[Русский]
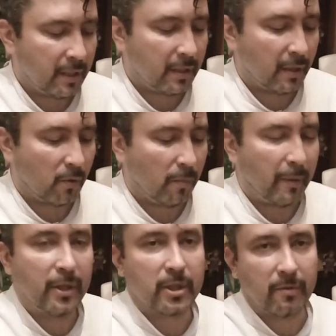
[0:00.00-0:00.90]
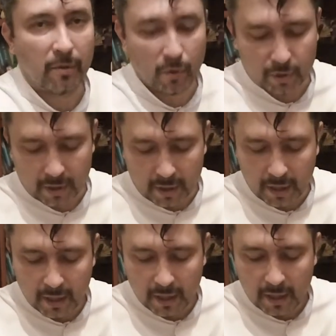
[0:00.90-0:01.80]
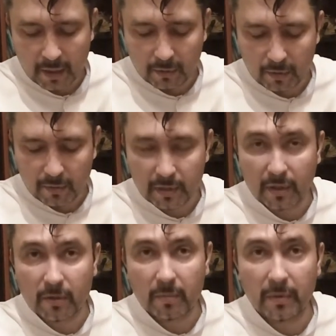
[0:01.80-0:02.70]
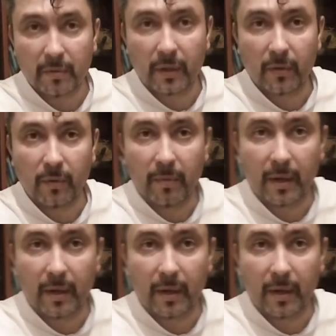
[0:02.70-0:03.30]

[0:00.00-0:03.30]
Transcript: это такой пальчиковый дождик. То есть у вас должен быть вот такой вот